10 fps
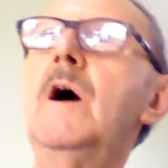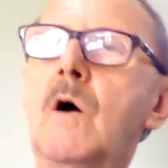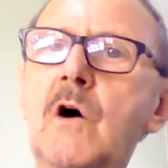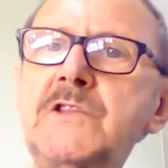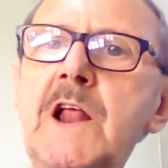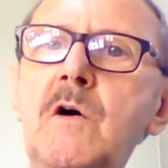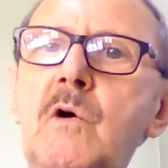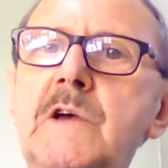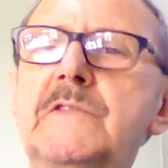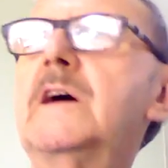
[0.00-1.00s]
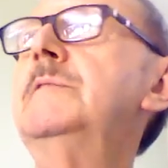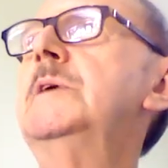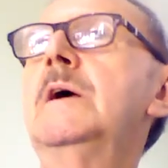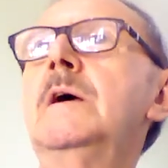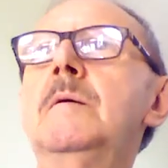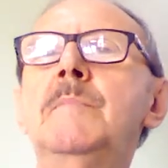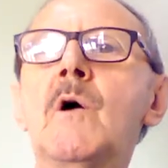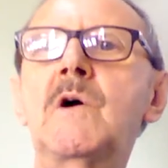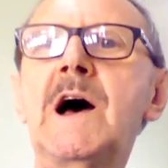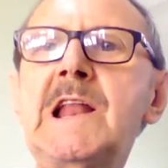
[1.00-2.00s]
Outra coisa,
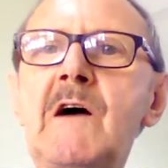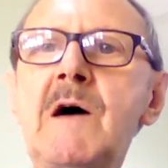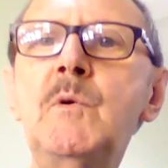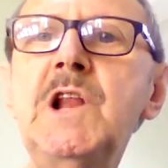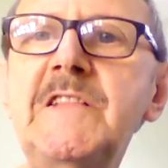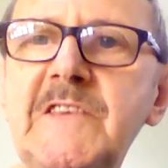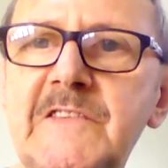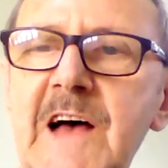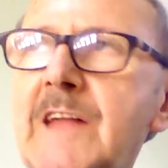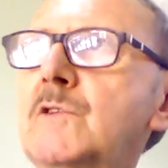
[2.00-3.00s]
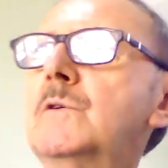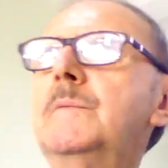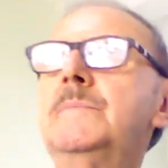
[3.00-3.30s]
meu canal é monetizado.